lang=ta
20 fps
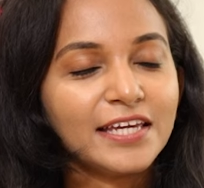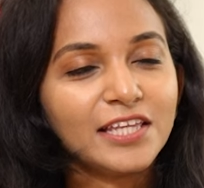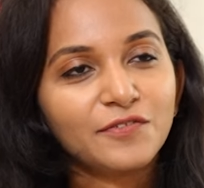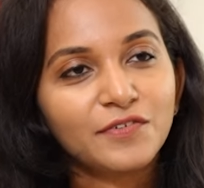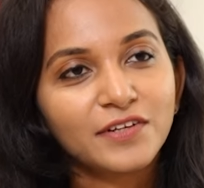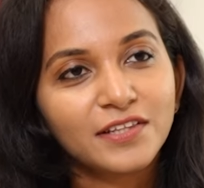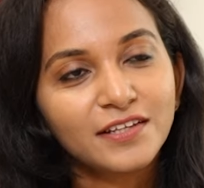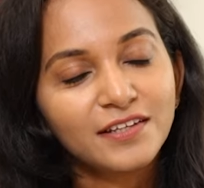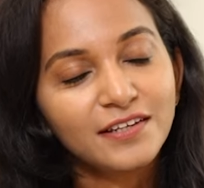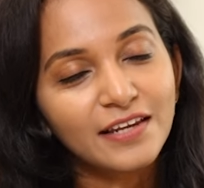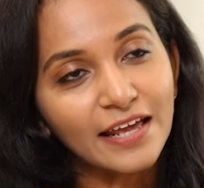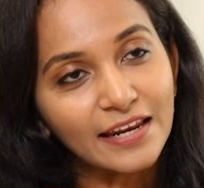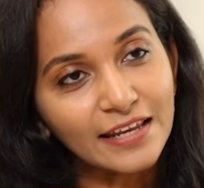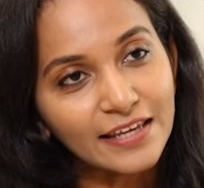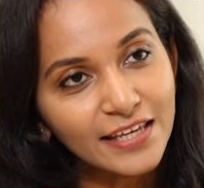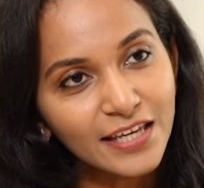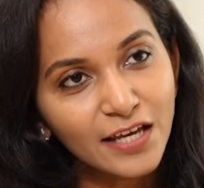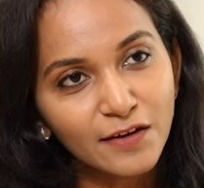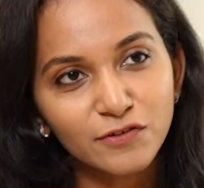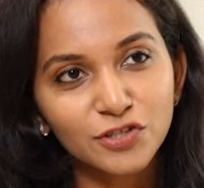இது வந்து
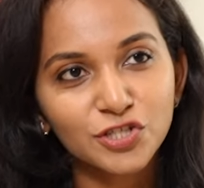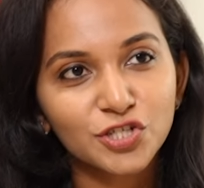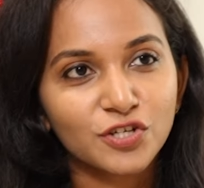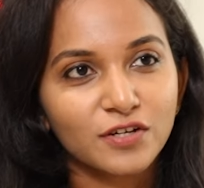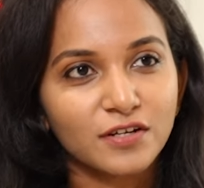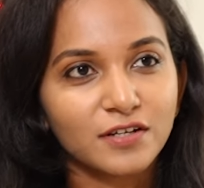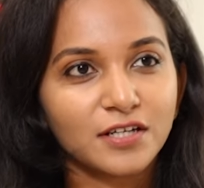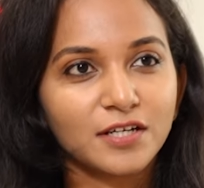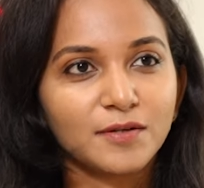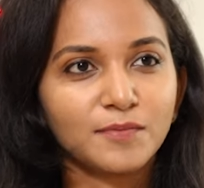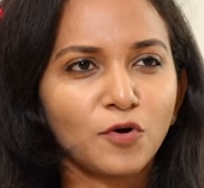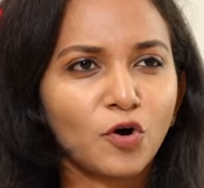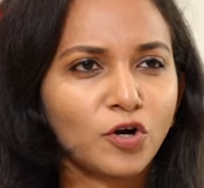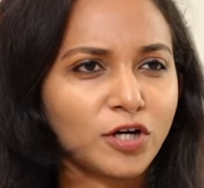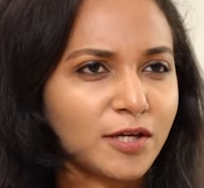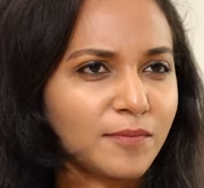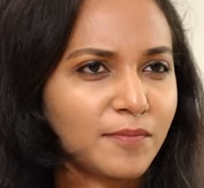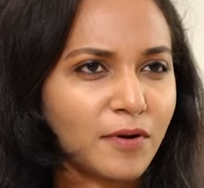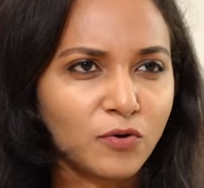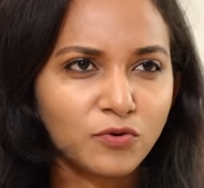நிறைய விஷயம் இருக்குது
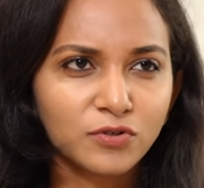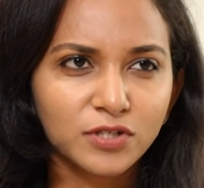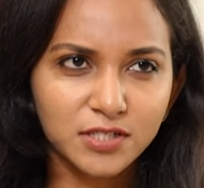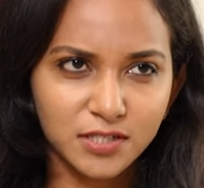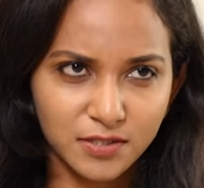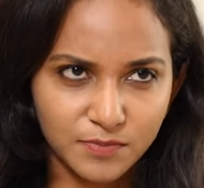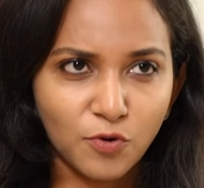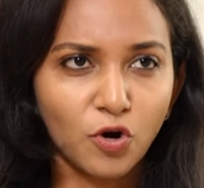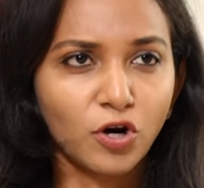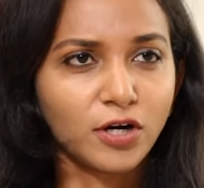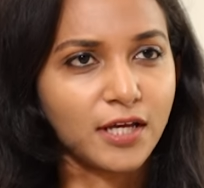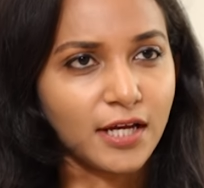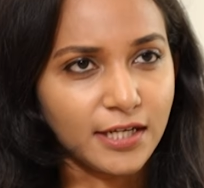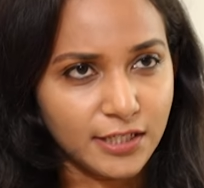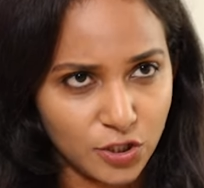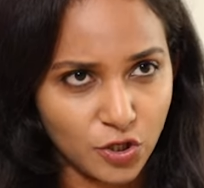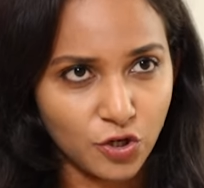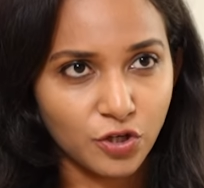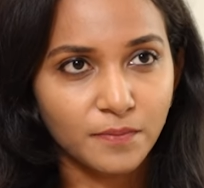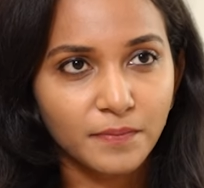பாடி பவுண்ட்ரிஸ் பாடி
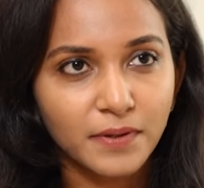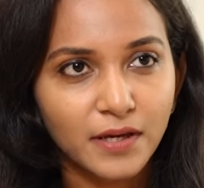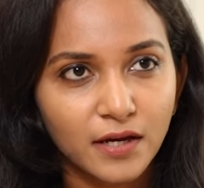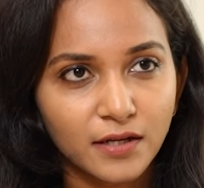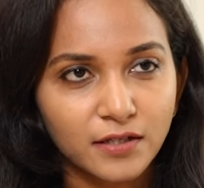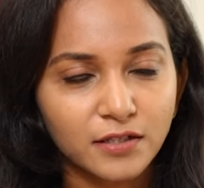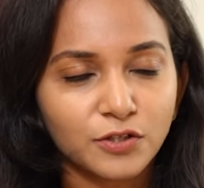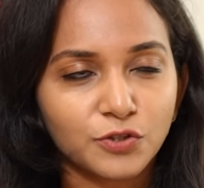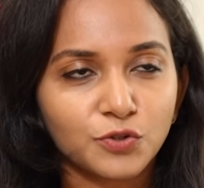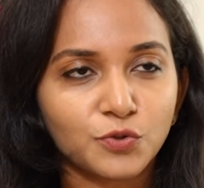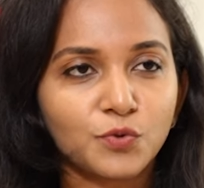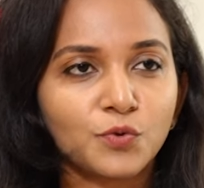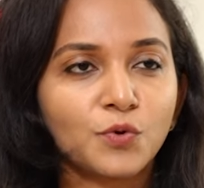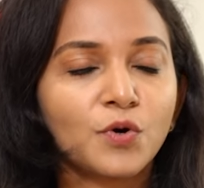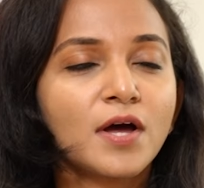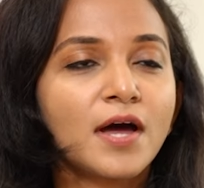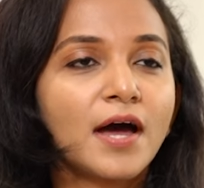அட்டானமியாக இருக்கட்டும்